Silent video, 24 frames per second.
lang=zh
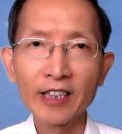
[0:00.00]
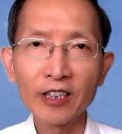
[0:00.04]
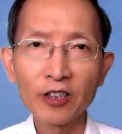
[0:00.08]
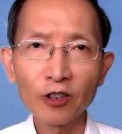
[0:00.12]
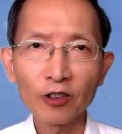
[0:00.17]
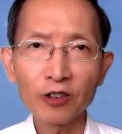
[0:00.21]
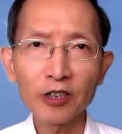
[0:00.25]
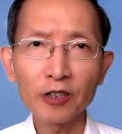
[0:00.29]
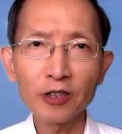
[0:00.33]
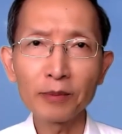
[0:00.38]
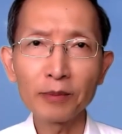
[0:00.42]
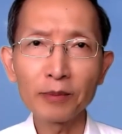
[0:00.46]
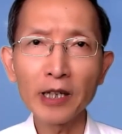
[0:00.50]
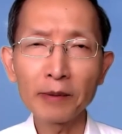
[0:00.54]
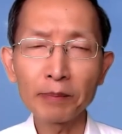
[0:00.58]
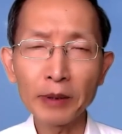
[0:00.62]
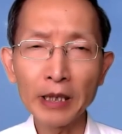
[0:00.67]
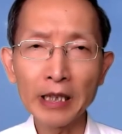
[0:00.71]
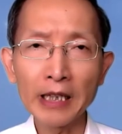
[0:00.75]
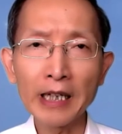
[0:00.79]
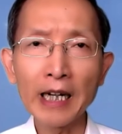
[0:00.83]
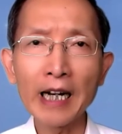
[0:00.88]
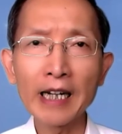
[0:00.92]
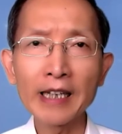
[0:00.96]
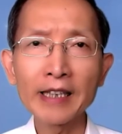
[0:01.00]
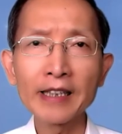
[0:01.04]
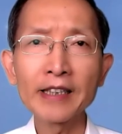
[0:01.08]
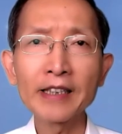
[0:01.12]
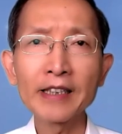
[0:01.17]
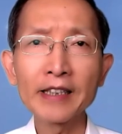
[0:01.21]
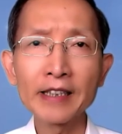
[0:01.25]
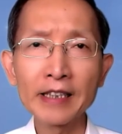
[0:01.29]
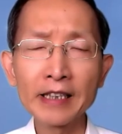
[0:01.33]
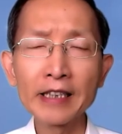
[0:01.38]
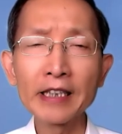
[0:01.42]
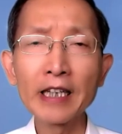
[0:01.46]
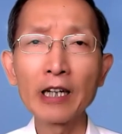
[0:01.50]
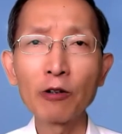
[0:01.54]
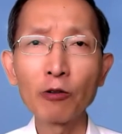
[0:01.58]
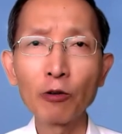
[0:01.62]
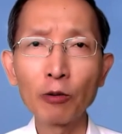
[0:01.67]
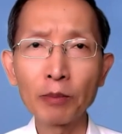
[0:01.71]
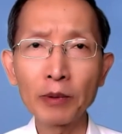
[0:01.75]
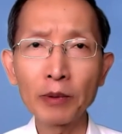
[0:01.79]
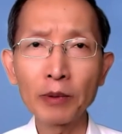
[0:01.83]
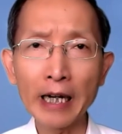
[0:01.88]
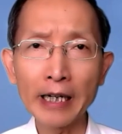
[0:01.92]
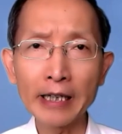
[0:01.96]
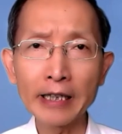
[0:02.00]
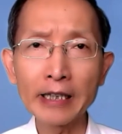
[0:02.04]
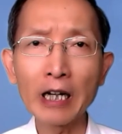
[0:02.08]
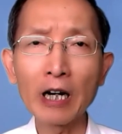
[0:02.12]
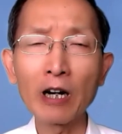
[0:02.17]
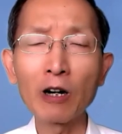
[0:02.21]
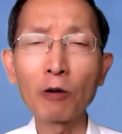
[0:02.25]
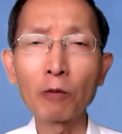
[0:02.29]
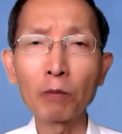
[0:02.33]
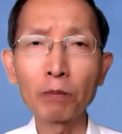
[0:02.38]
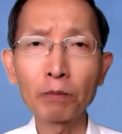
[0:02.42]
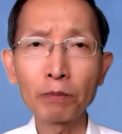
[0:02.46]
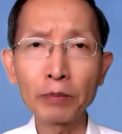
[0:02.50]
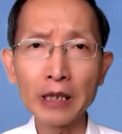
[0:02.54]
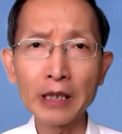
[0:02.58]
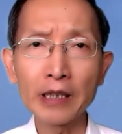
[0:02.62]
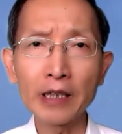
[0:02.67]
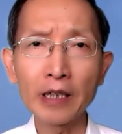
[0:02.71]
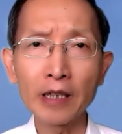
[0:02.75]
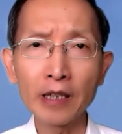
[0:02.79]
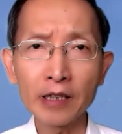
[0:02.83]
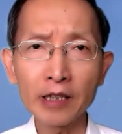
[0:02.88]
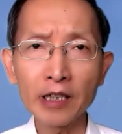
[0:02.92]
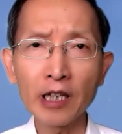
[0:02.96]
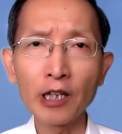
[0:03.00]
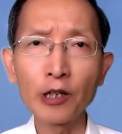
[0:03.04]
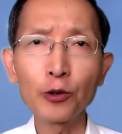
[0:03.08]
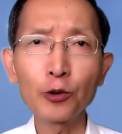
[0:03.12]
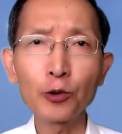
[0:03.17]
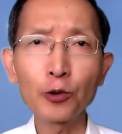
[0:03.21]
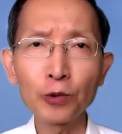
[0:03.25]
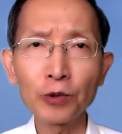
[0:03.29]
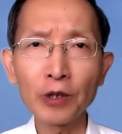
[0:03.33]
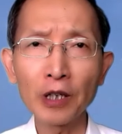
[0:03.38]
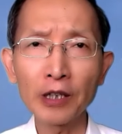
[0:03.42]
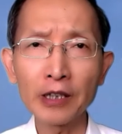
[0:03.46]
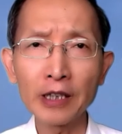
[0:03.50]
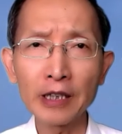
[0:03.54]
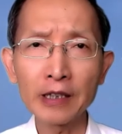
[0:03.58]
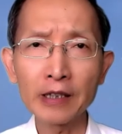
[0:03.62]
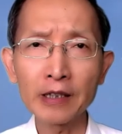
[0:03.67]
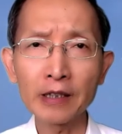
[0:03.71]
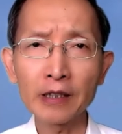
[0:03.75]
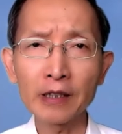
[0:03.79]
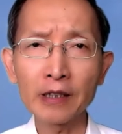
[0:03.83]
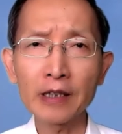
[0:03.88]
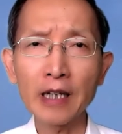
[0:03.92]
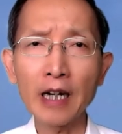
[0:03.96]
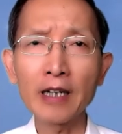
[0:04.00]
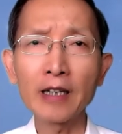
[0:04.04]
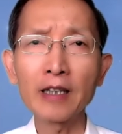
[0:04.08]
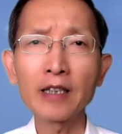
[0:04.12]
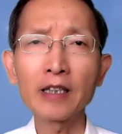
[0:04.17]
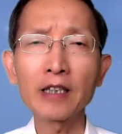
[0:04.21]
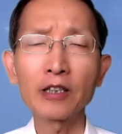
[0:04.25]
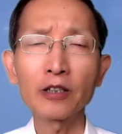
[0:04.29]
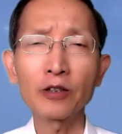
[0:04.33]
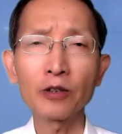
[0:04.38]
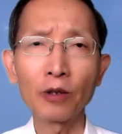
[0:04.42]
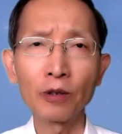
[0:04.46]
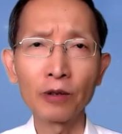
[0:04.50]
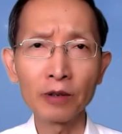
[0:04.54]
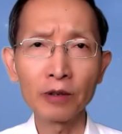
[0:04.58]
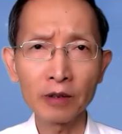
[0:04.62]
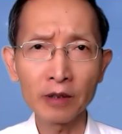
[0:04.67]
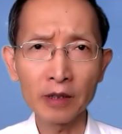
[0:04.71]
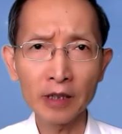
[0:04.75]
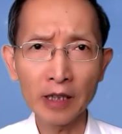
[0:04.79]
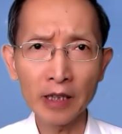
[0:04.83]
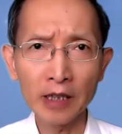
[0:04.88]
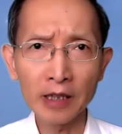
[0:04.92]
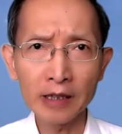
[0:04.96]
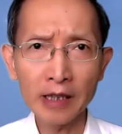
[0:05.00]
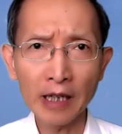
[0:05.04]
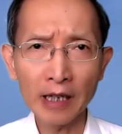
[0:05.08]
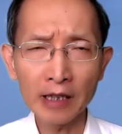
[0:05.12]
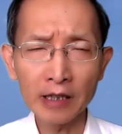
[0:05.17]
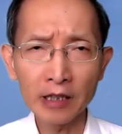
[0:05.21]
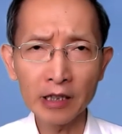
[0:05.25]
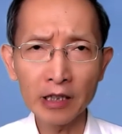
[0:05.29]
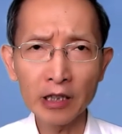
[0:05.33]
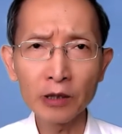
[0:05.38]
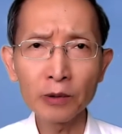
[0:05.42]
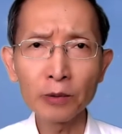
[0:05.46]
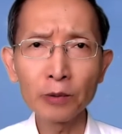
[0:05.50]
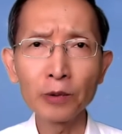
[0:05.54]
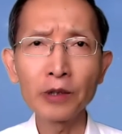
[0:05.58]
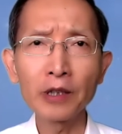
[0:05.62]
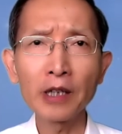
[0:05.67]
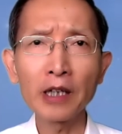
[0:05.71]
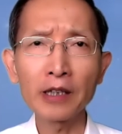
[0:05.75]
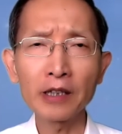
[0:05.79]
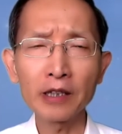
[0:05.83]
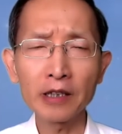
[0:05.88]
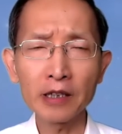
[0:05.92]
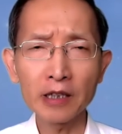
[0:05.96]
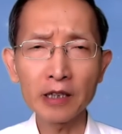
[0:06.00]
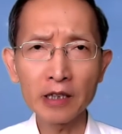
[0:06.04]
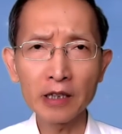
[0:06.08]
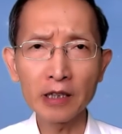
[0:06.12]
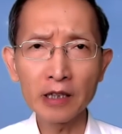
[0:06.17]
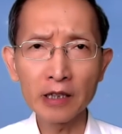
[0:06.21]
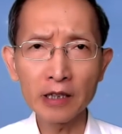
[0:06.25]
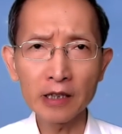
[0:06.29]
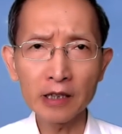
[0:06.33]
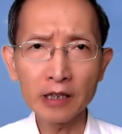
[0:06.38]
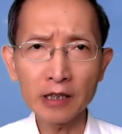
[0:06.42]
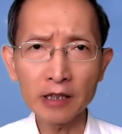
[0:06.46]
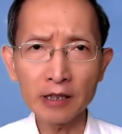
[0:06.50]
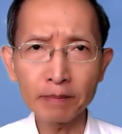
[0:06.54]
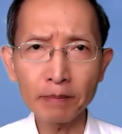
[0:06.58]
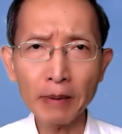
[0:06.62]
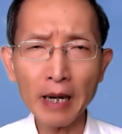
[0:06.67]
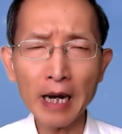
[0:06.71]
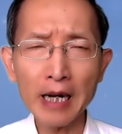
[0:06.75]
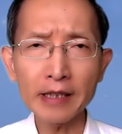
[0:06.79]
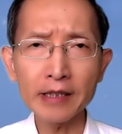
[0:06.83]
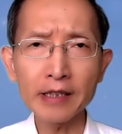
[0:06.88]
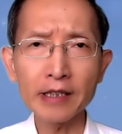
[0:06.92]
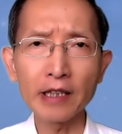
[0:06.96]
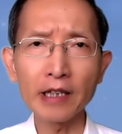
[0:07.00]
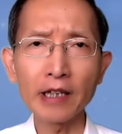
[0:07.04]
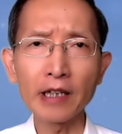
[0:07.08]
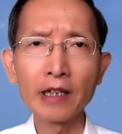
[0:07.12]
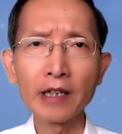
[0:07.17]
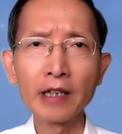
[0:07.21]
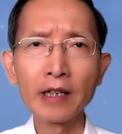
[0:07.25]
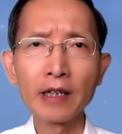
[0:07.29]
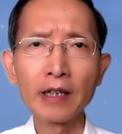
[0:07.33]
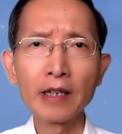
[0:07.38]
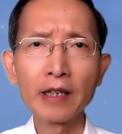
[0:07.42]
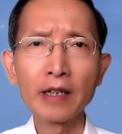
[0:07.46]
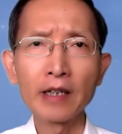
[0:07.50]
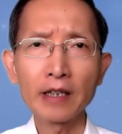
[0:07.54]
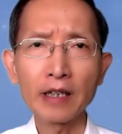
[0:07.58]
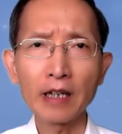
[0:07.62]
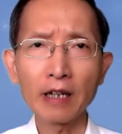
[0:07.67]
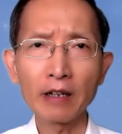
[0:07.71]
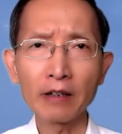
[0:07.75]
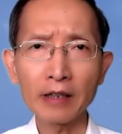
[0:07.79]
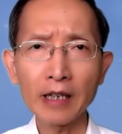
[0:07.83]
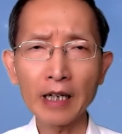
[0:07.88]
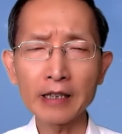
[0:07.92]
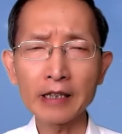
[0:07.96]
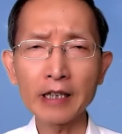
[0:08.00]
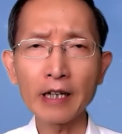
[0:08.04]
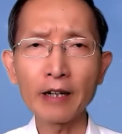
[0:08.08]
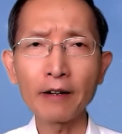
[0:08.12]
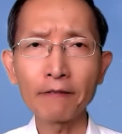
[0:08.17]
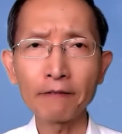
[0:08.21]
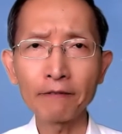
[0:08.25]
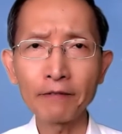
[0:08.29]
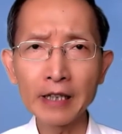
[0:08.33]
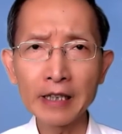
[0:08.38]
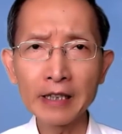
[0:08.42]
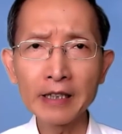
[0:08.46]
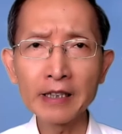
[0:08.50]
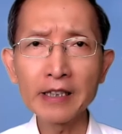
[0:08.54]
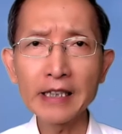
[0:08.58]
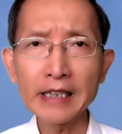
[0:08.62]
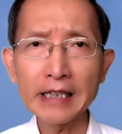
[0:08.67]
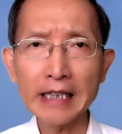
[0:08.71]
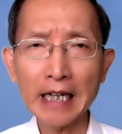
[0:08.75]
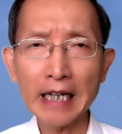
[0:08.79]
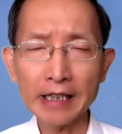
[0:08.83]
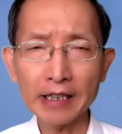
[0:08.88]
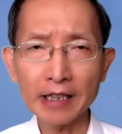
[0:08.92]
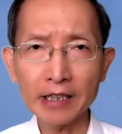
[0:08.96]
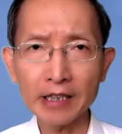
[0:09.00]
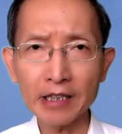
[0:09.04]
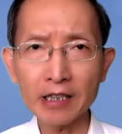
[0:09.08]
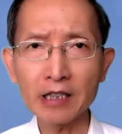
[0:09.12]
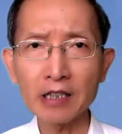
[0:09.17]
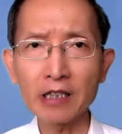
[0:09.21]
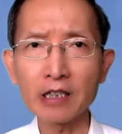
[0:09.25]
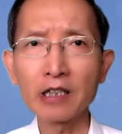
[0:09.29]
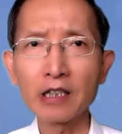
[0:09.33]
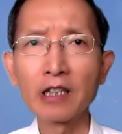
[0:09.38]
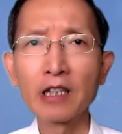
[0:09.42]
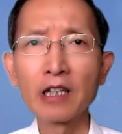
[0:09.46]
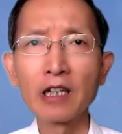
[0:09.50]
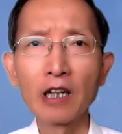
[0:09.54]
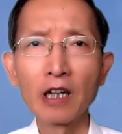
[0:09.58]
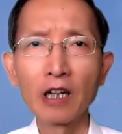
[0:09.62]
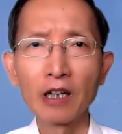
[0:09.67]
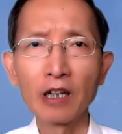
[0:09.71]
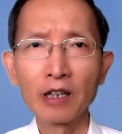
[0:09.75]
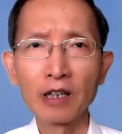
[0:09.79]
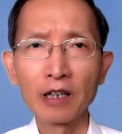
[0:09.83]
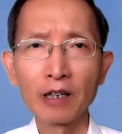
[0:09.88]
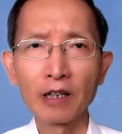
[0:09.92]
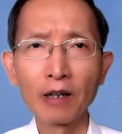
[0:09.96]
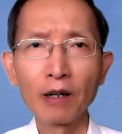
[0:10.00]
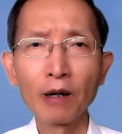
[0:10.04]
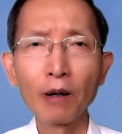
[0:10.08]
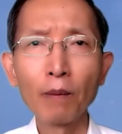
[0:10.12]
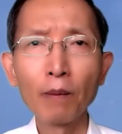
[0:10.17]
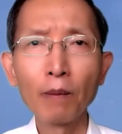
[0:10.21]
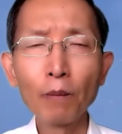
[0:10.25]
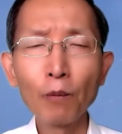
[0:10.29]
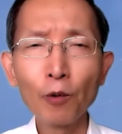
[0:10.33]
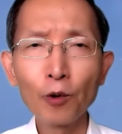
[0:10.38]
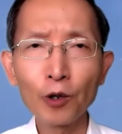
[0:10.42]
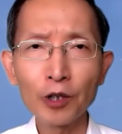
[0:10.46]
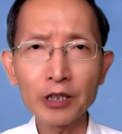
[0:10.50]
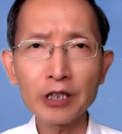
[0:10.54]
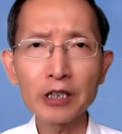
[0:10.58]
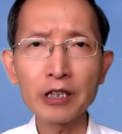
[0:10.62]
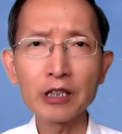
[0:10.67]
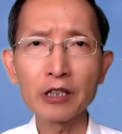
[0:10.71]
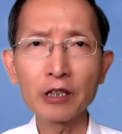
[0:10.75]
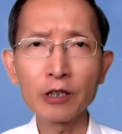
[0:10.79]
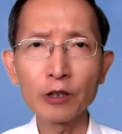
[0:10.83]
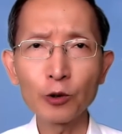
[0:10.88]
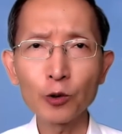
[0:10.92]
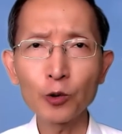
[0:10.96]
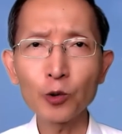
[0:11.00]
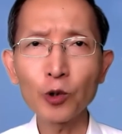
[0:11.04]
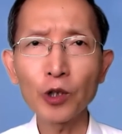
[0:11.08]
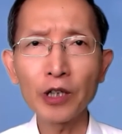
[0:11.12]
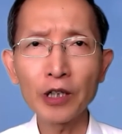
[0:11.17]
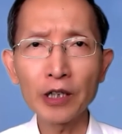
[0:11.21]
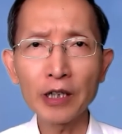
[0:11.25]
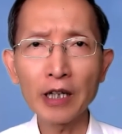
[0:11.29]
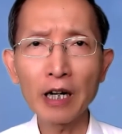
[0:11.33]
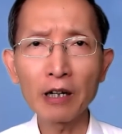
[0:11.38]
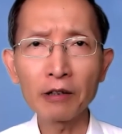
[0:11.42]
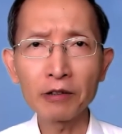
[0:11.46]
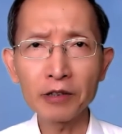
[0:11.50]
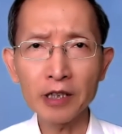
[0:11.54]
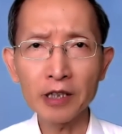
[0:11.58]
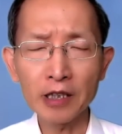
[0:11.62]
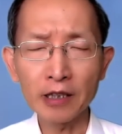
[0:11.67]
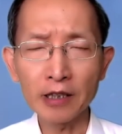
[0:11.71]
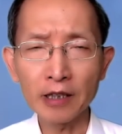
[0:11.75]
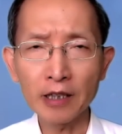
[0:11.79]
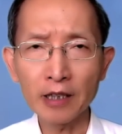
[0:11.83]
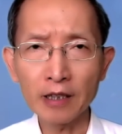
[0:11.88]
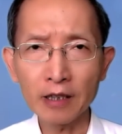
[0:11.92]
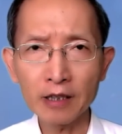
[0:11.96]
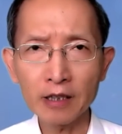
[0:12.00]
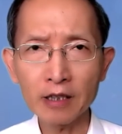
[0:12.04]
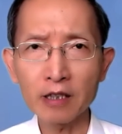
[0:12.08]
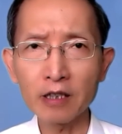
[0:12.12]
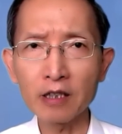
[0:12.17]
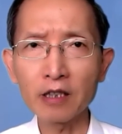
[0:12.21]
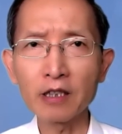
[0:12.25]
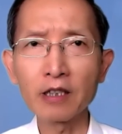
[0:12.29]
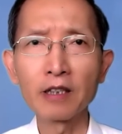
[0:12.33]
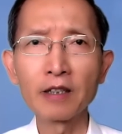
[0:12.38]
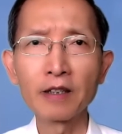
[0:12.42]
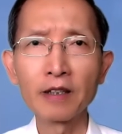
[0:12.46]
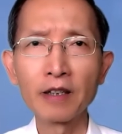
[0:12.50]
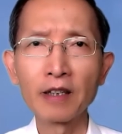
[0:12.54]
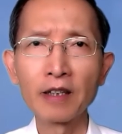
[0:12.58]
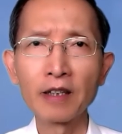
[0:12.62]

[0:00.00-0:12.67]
弟兄姊妹平安，今天我们来到彼得前书的第十章，从这一章经文的七至八节，要和大家分享的是末世最要紧的事。